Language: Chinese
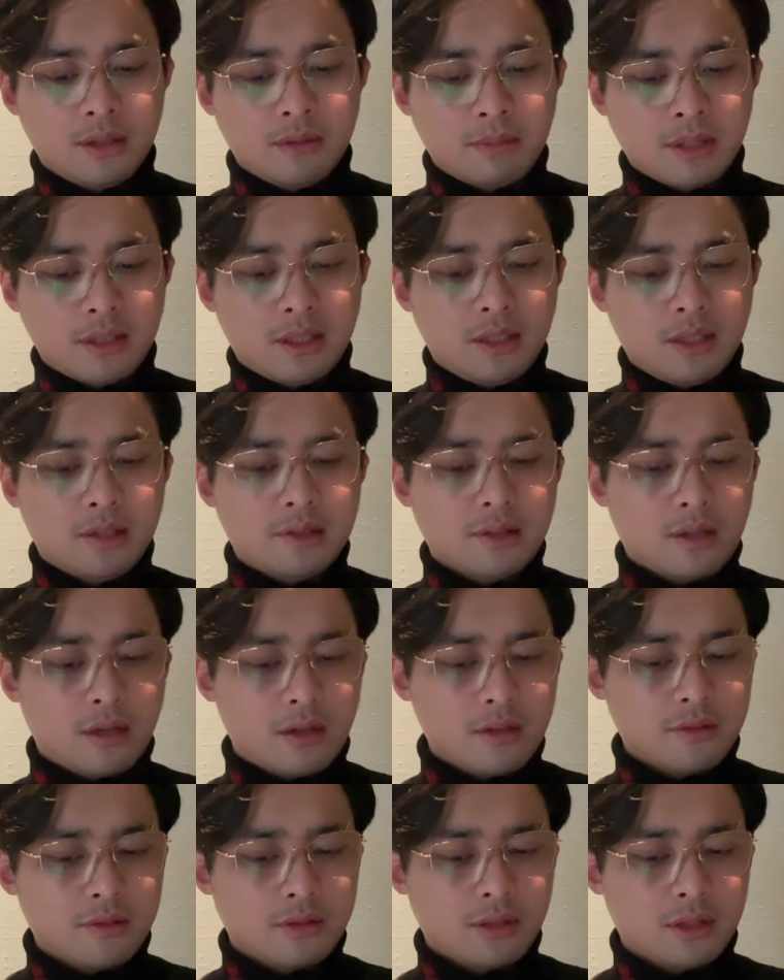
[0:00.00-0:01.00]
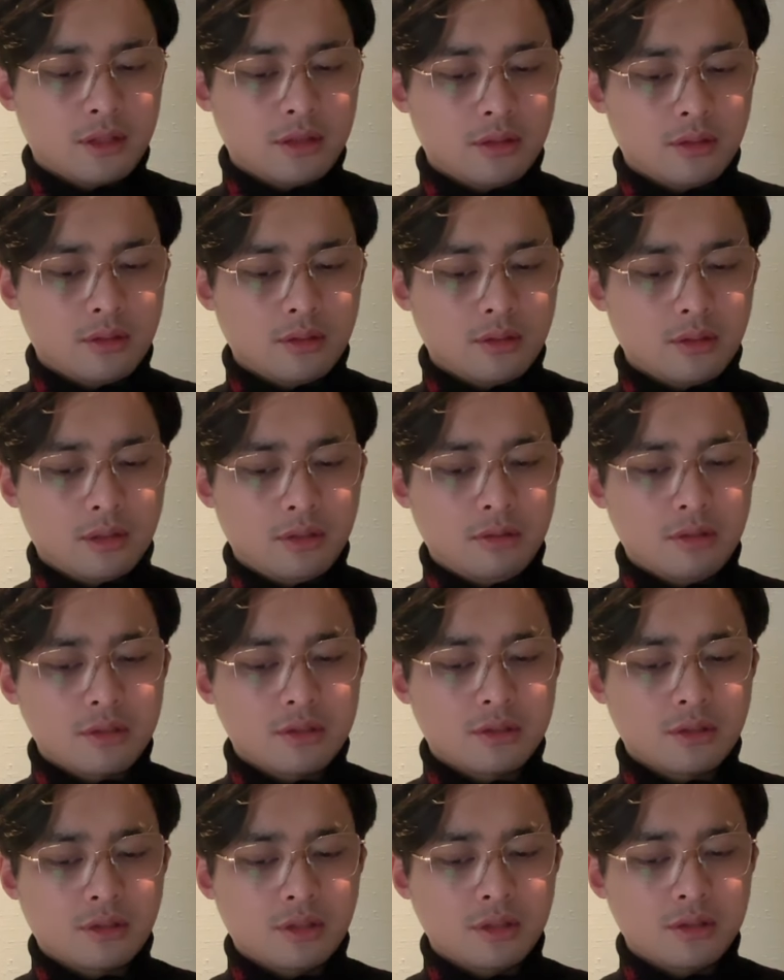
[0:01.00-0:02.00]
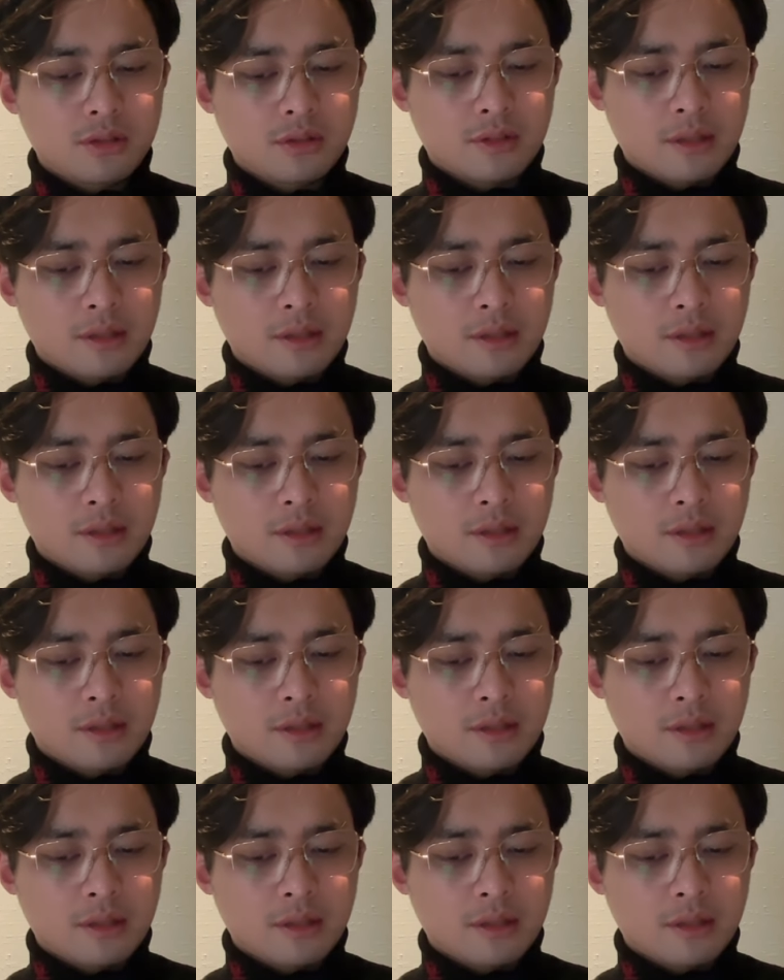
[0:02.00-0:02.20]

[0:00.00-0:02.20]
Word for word: 本人已在二四年一月十一日